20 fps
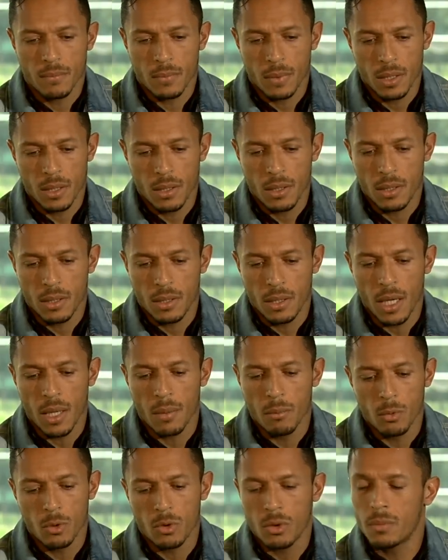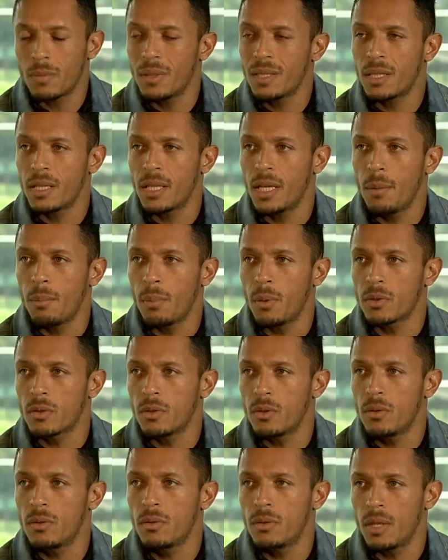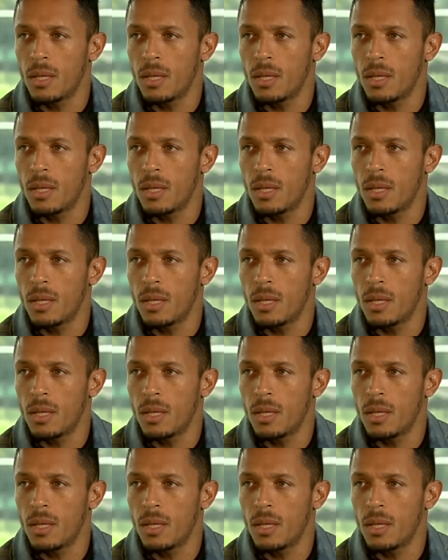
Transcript: y, hay muchos más equipos, ¿no?